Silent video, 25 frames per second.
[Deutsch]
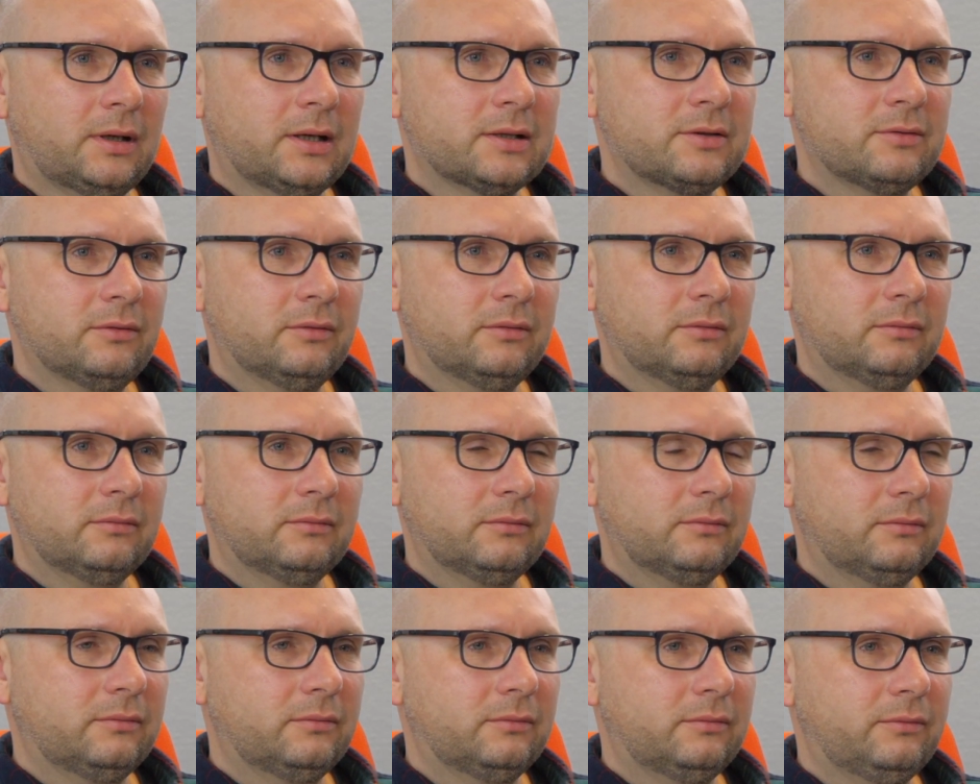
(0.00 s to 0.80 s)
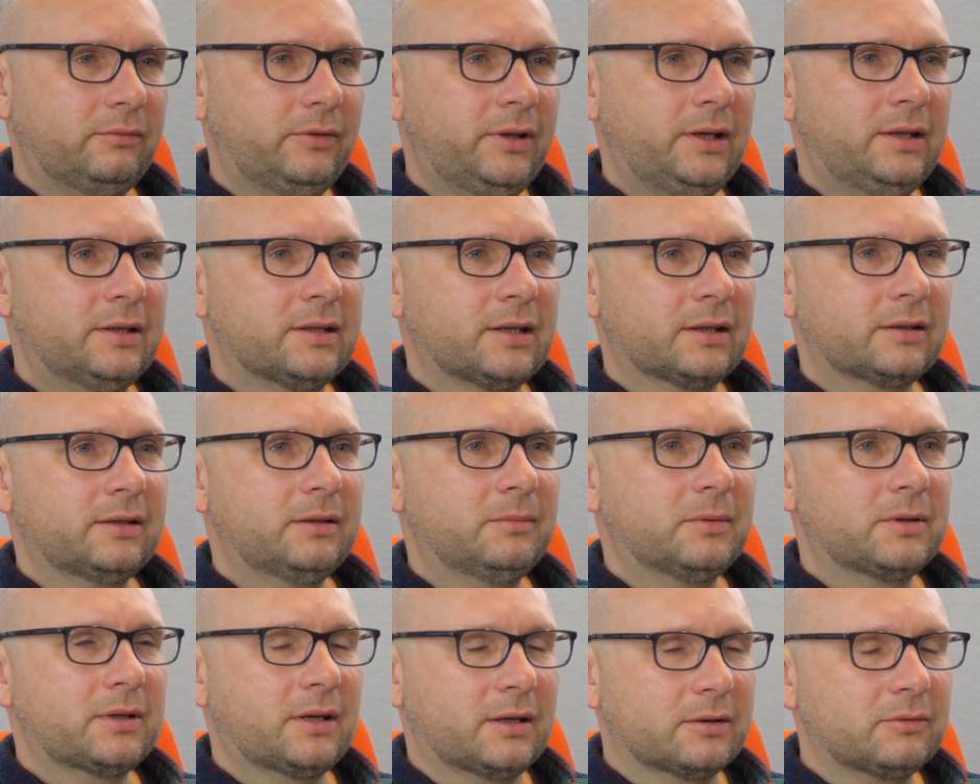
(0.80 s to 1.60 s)
Also, wie sagt
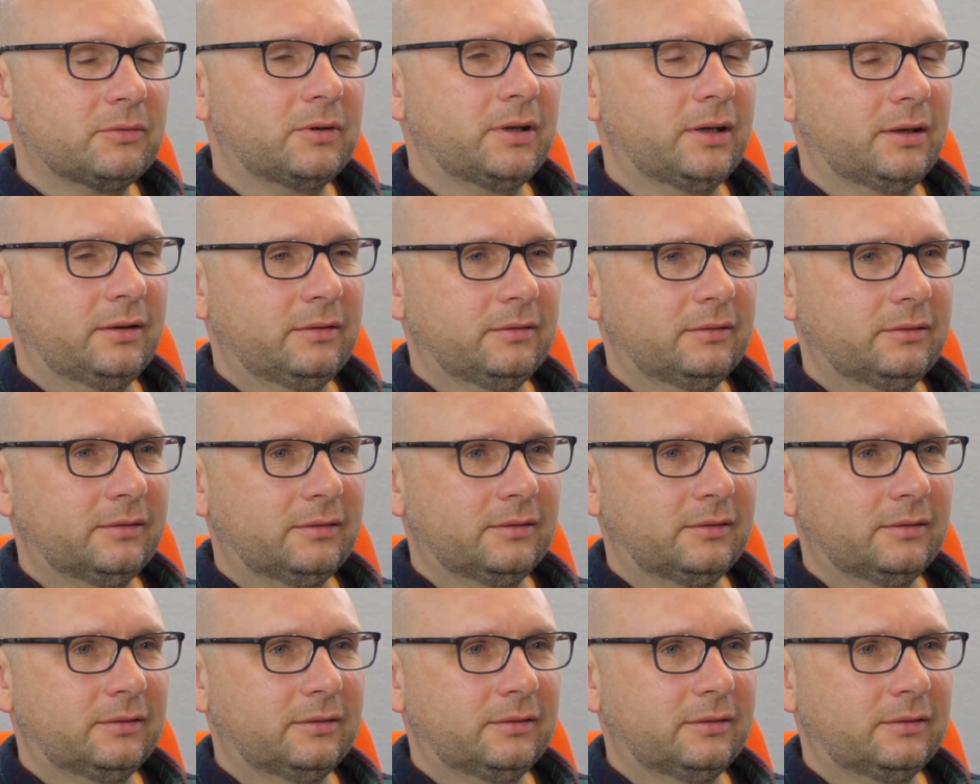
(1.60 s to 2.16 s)
jemand? Also, okay.